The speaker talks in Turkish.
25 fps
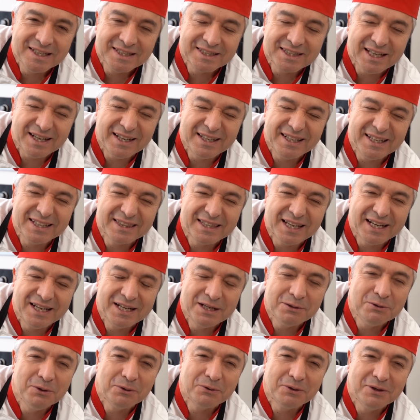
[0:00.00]
tane
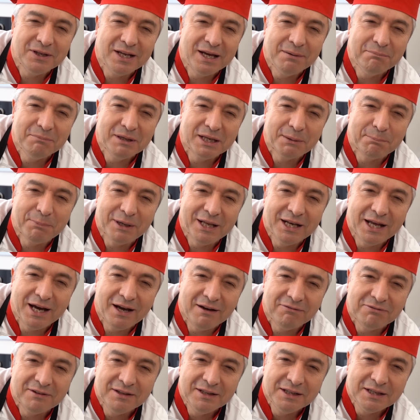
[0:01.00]
tane dökülen bir
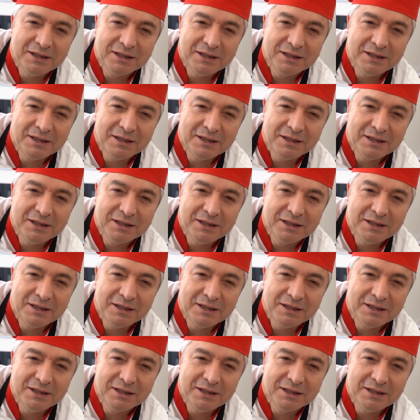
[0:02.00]
pilav.